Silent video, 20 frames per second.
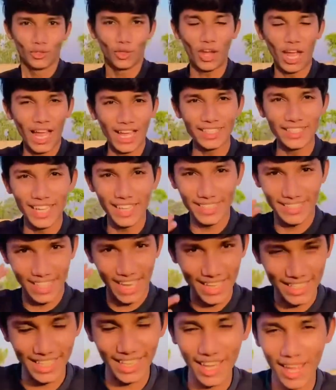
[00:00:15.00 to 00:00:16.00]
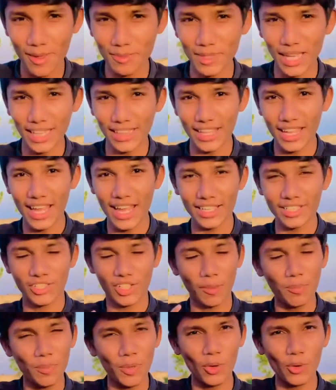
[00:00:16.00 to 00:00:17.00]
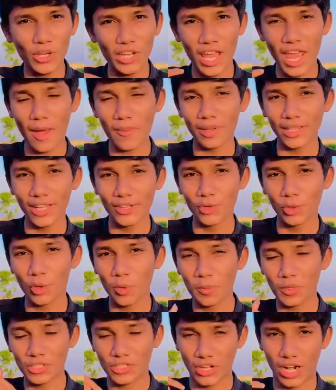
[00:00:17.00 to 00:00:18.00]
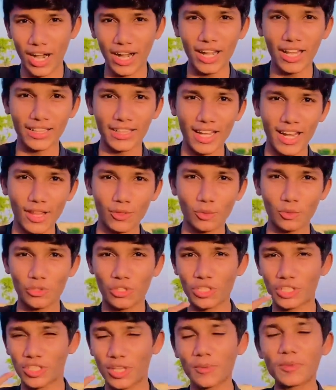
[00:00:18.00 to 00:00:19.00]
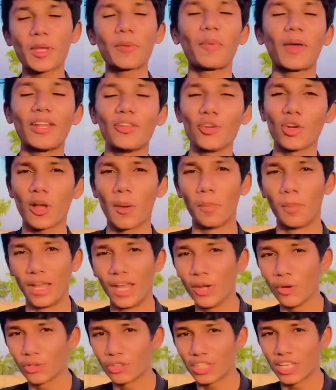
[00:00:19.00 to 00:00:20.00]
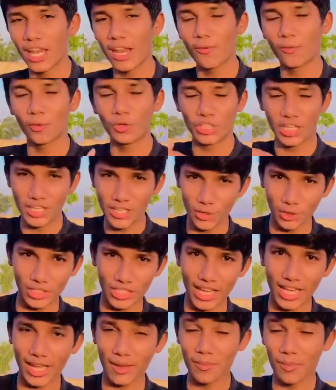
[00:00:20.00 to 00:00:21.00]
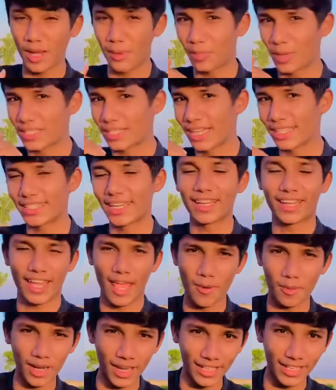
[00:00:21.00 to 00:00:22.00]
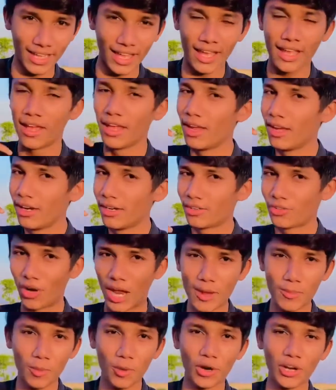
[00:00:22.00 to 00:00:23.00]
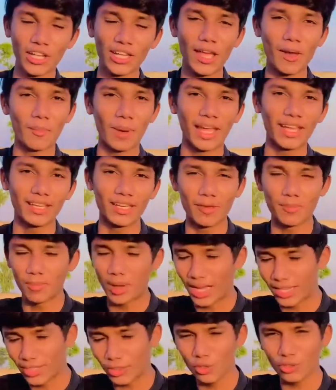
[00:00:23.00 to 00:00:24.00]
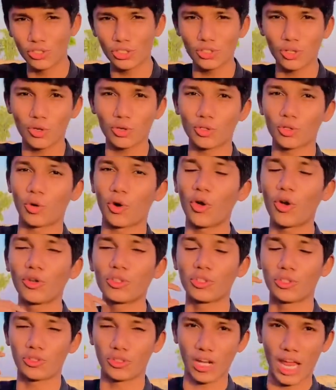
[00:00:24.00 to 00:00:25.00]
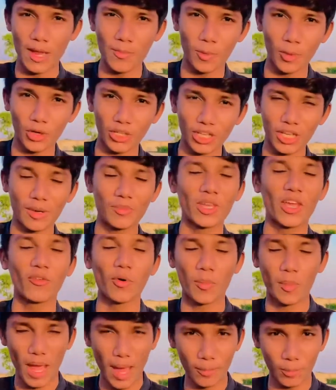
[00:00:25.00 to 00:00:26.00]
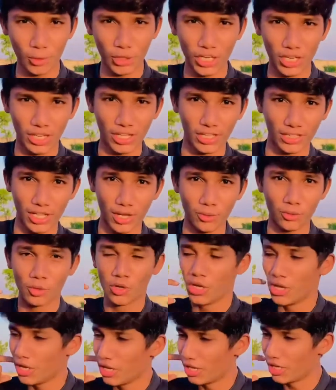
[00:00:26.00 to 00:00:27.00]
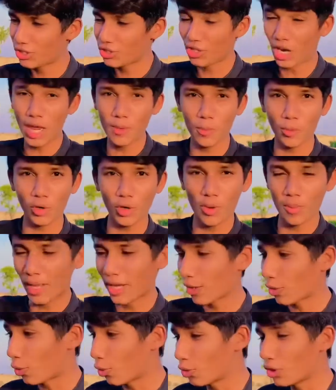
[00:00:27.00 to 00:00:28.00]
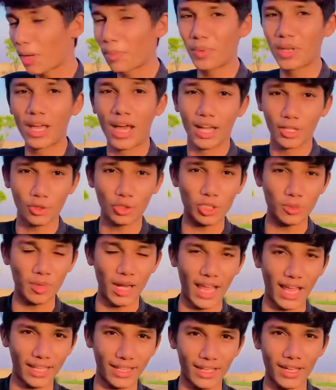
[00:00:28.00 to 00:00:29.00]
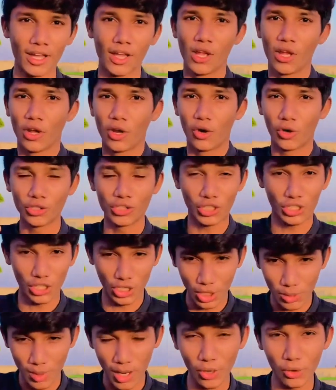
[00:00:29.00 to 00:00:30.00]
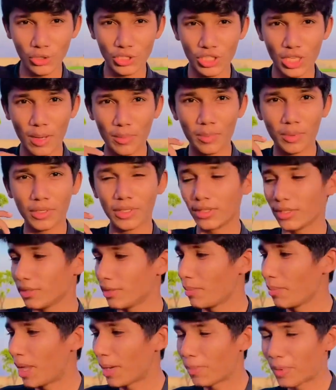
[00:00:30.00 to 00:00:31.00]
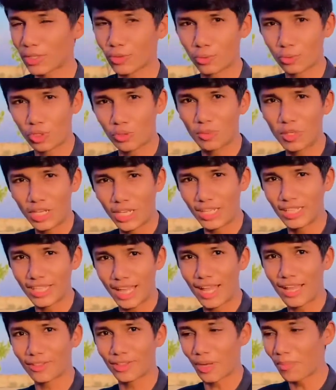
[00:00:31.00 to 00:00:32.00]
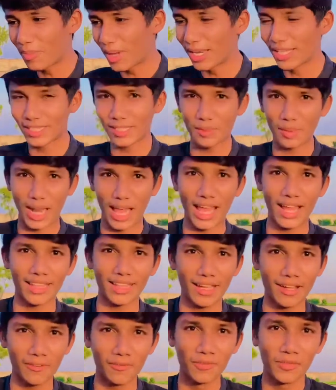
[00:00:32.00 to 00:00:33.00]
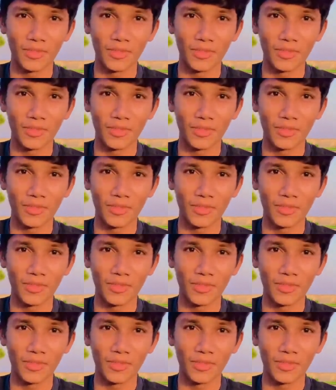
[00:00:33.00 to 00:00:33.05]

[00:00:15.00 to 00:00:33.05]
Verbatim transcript: तो गाइज यार जैसा कि आप जानते हैं जब भी कोई नया बंदा यूट्यूब पर स्टार्ट लेता है ना तो उसकी सबसे पहले जो कंप्लेन होती है ना वो यही होती है कि मेरे पास अच्छा कैमरा नहीं है ट्राईपोर्ड नहीं है माइक नहीं है बाकी तो चीजों को छोड़ो जो ट्राईपोर्ड की कमी है वो मैं पूरी कर देता हूँ इस ट्राईपोर्ड को मैंने खुद अपने हाथों से बनाया था और यकीन मानो जब मेरे पास कुछ भी नहीं था तब मैंने इसे बनाया था